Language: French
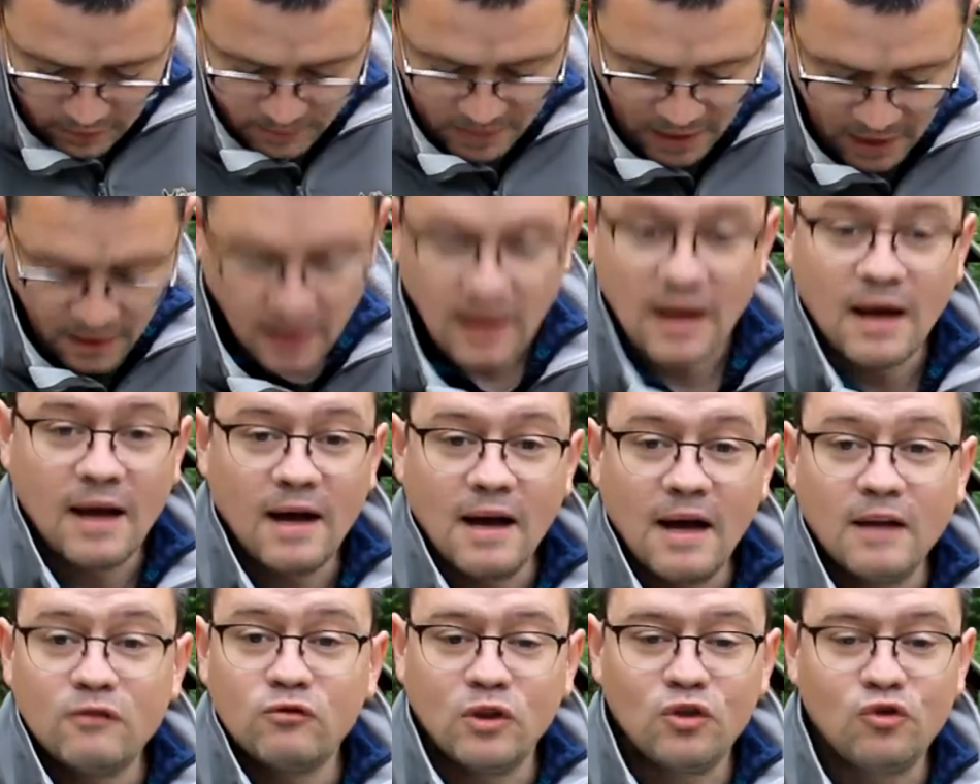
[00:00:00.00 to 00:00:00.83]
eh bien
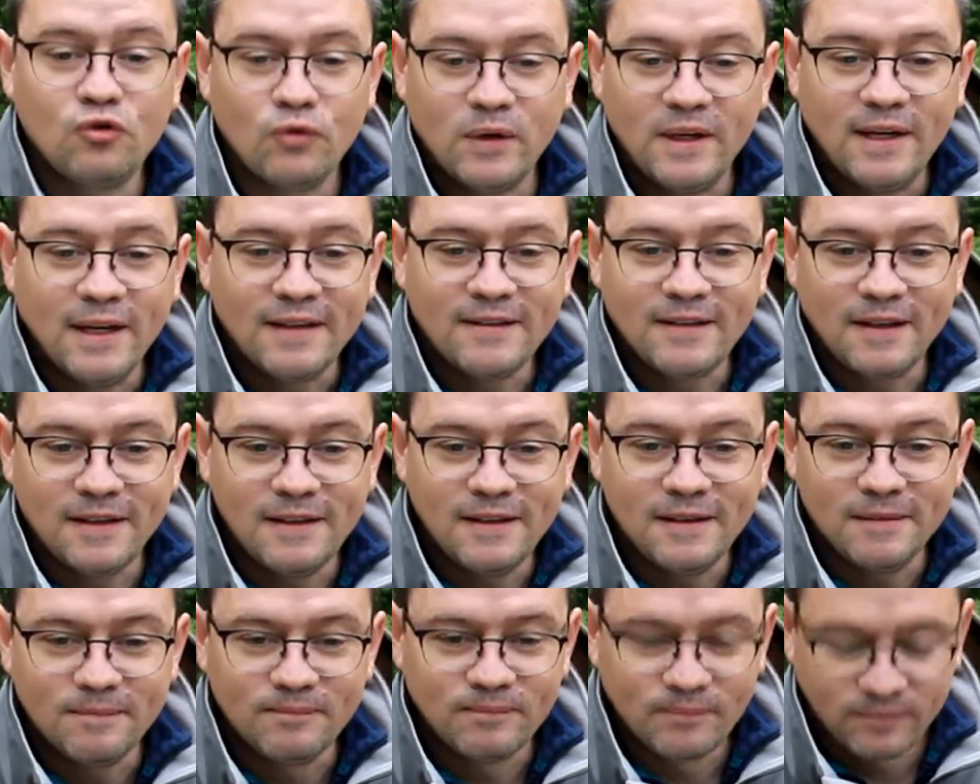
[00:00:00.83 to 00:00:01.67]
à toi de jouer
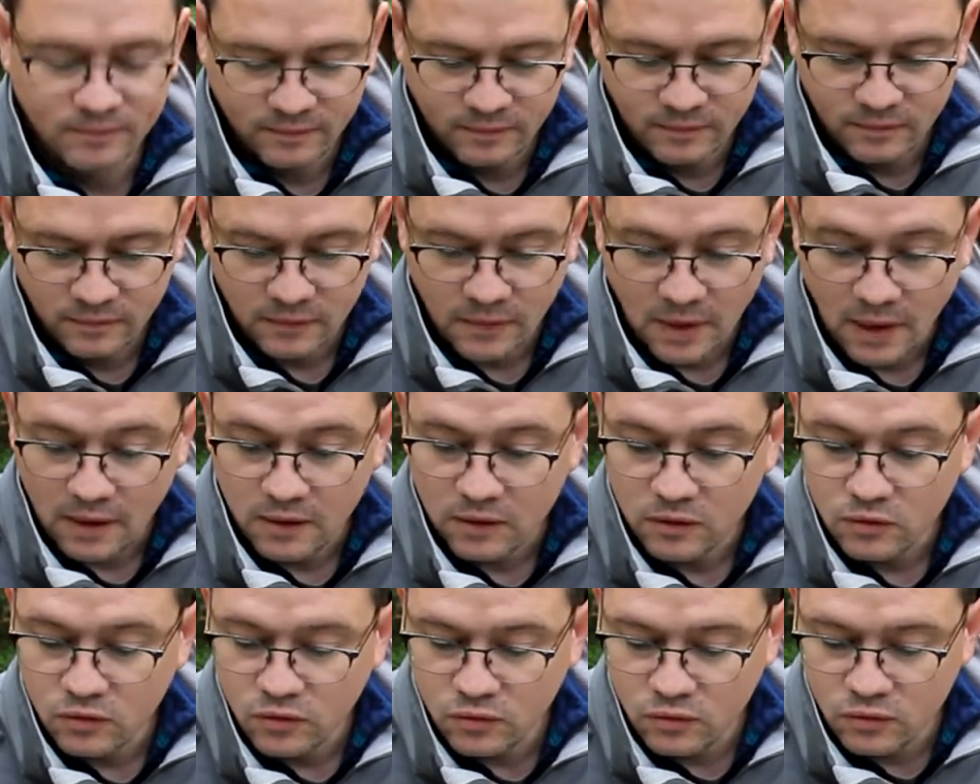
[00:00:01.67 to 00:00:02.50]
Nathalie.
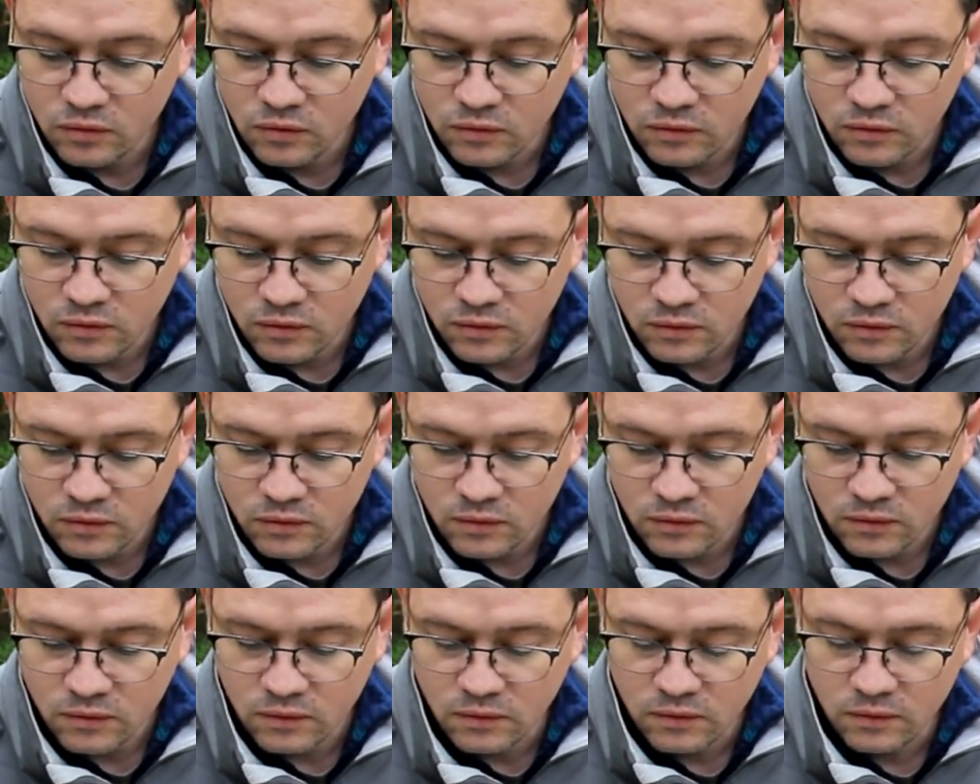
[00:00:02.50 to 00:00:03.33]
Euh,
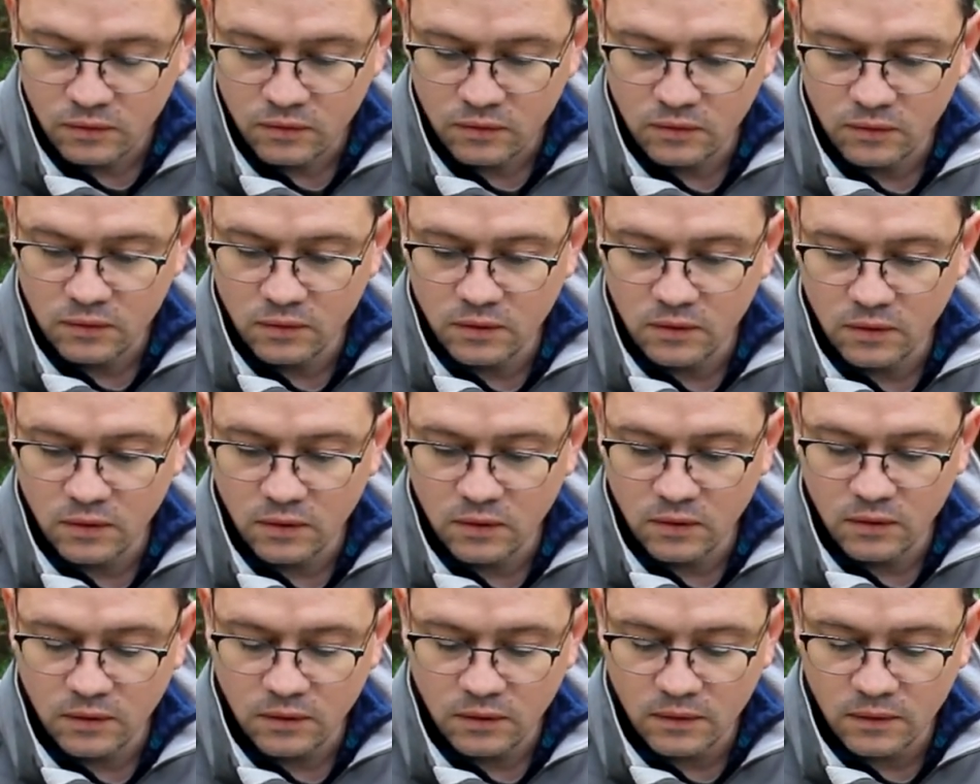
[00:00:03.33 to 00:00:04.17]

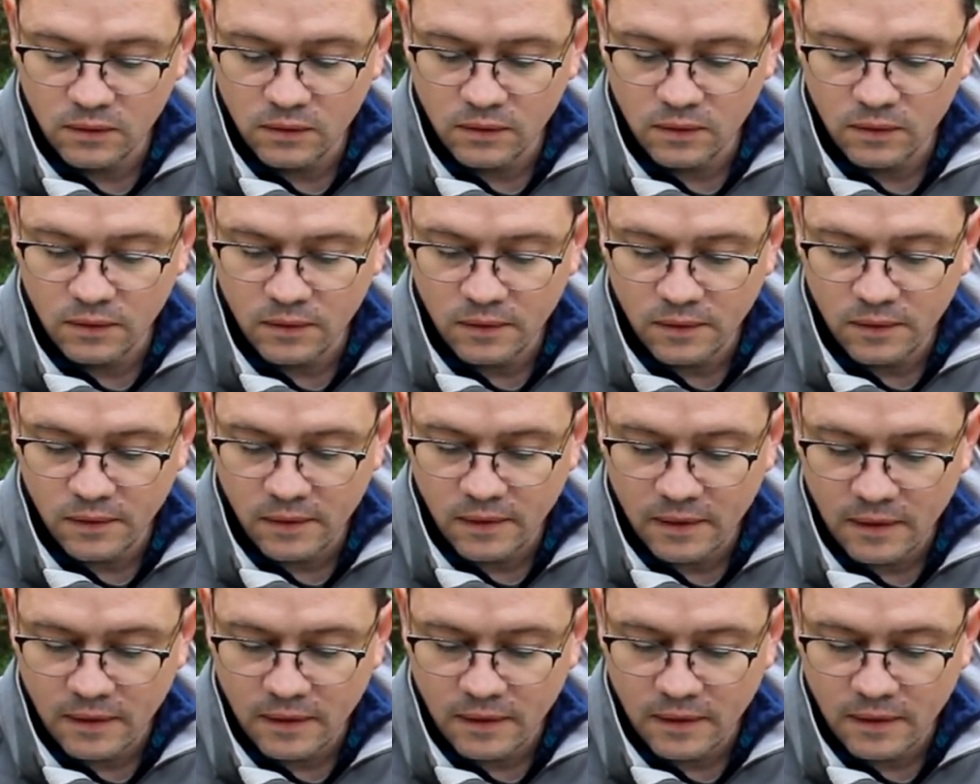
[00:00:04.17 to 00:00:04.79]
tubercule.